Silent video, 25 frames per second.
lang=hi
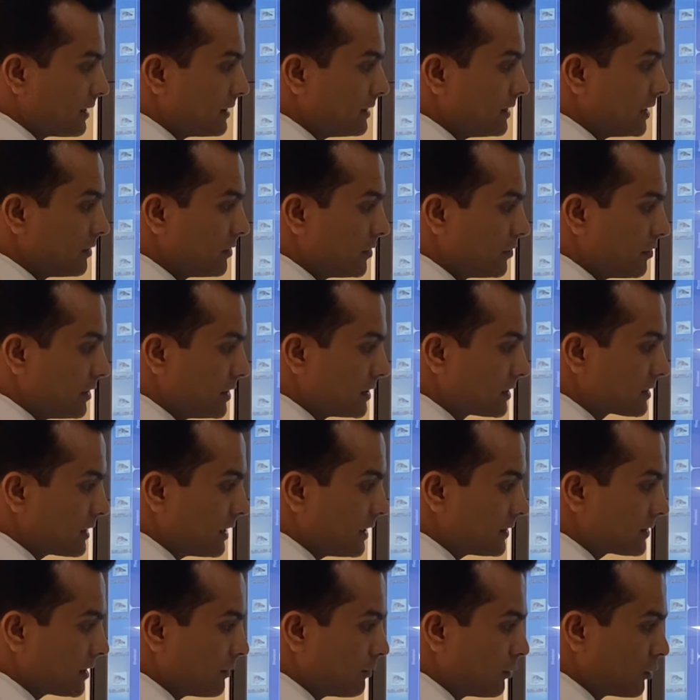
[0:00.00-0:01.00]
then we will
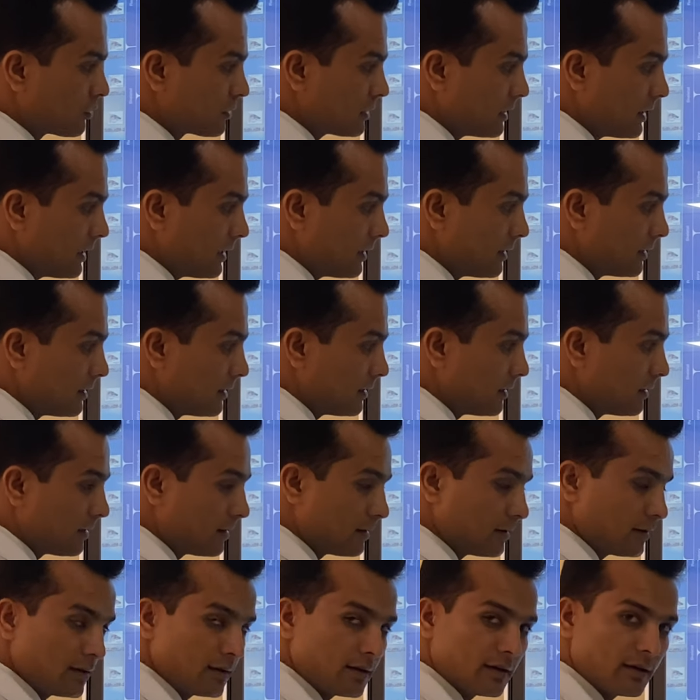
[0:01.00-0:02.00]
discuss about the
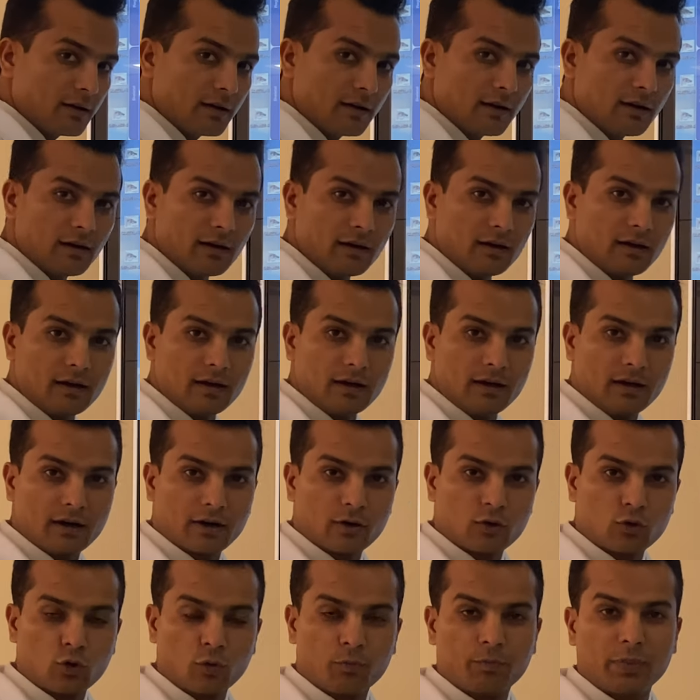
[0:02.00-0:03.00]
uh,
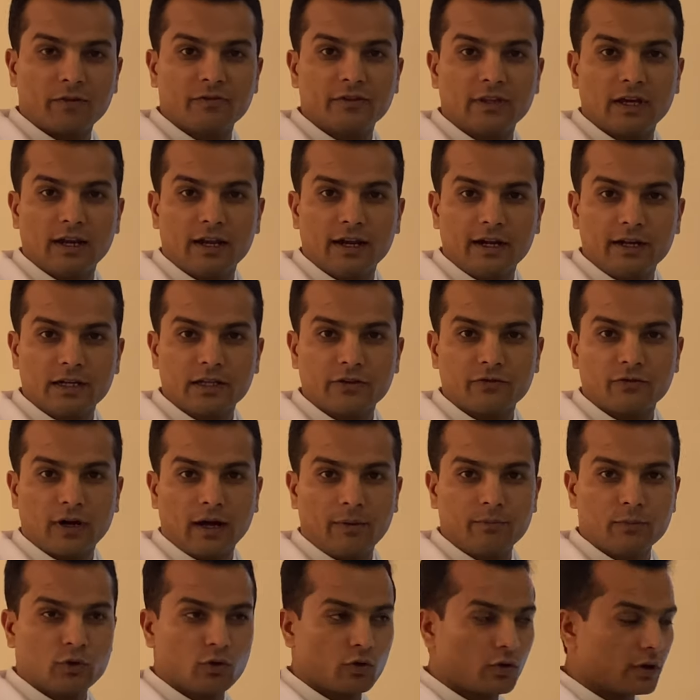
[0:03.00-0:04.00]
group of the
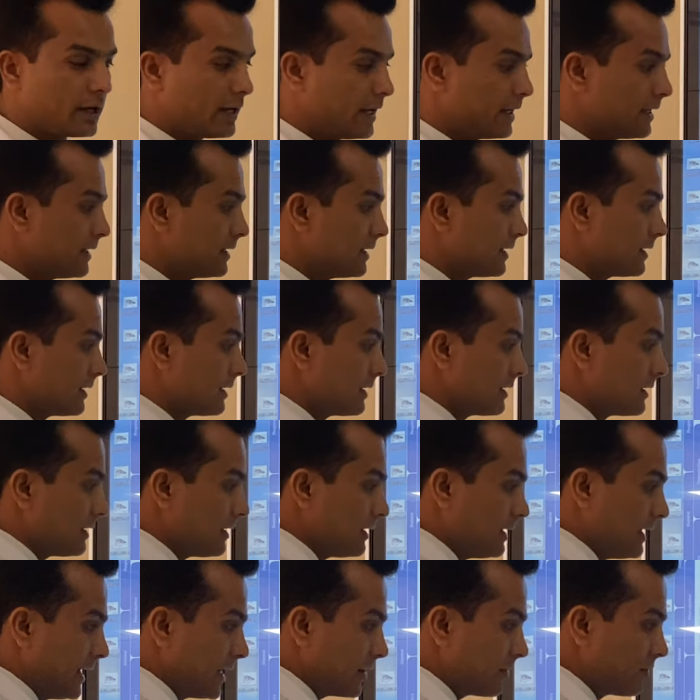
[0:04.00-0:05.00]
lentiform nuclei
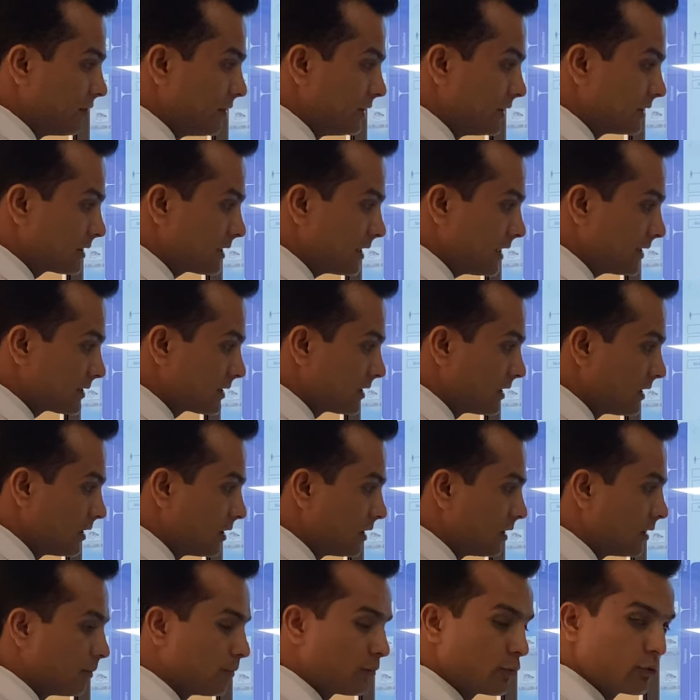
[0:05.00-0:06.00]
like we will discuss
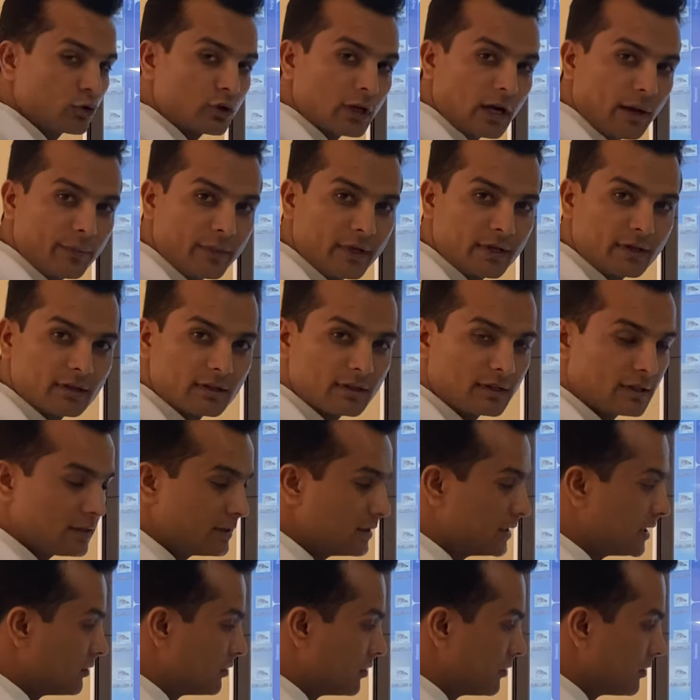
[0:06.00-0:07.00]
putamen
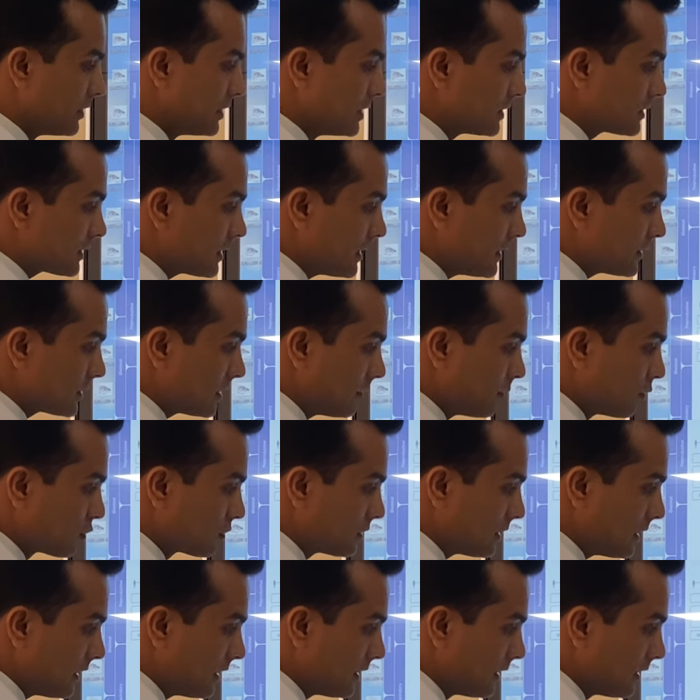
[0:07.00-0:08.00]
then we will discuss about
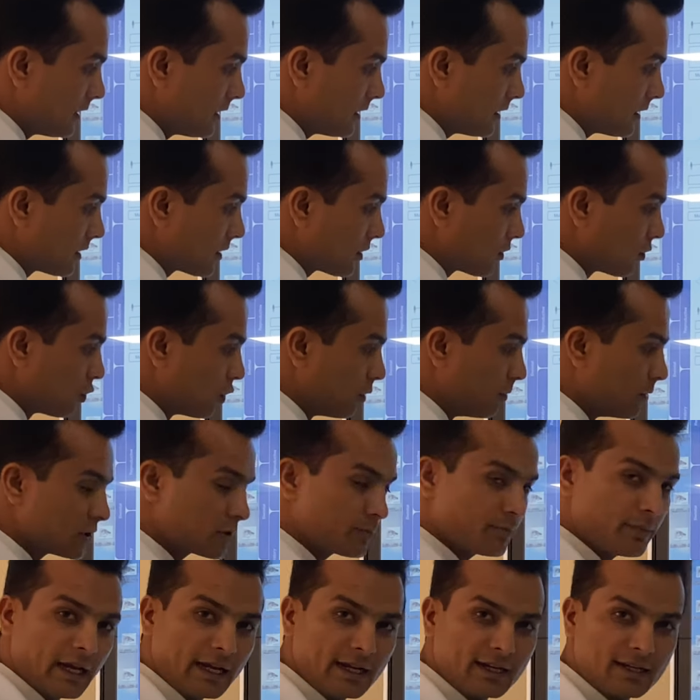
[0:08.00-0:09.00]
the globus
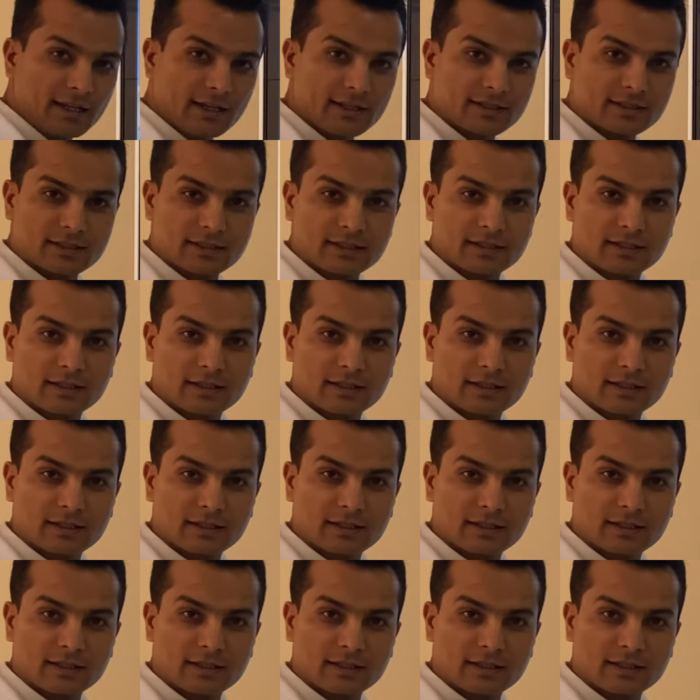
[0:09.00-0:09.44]
pallidus